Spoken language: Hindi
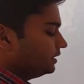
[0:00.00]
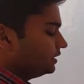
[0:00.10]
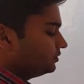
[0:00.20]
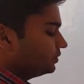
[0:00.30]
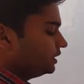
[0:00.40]

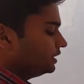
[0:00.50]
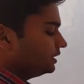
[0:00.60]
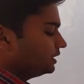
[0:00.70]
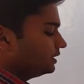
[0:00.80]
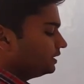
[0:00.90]
टी थ्री
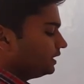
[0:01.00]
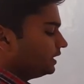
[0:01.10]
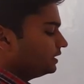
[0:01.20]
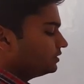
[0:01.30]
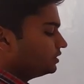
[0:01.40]

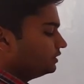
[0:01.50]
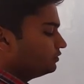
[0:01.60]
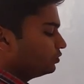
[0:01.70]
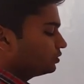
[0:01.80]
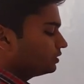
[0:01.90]
एंड टी
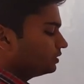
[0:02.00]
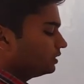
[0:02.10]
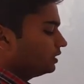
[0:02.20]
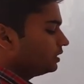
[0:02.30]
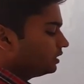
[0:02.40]
फोर
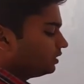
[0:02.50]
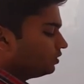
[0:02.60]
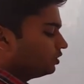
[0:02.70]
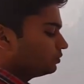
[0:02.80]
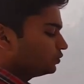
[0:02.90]

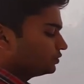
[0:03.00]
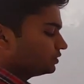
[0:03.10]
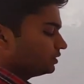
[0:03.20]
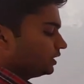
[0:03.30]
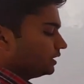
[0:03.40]

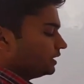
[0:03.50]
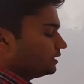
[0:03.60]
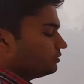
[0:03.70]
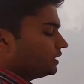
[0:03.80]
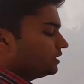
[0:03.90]
हॉर्मोन्स
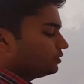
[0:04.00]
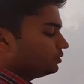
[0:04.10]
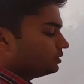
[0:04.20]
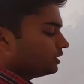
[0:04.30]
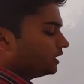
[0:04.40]

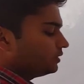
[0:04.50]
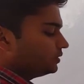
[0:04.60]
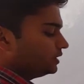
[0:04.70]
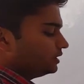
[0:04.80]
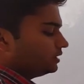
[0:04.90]

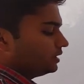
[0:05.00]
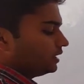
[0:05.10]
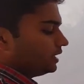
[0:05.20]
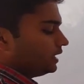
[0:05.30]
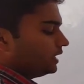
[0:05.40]
tetraiodothyronine
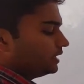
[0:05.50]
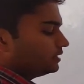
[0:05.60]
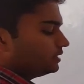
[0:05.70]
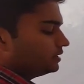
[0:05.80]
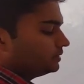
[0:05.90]

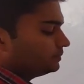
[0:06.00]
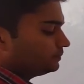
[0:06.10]
and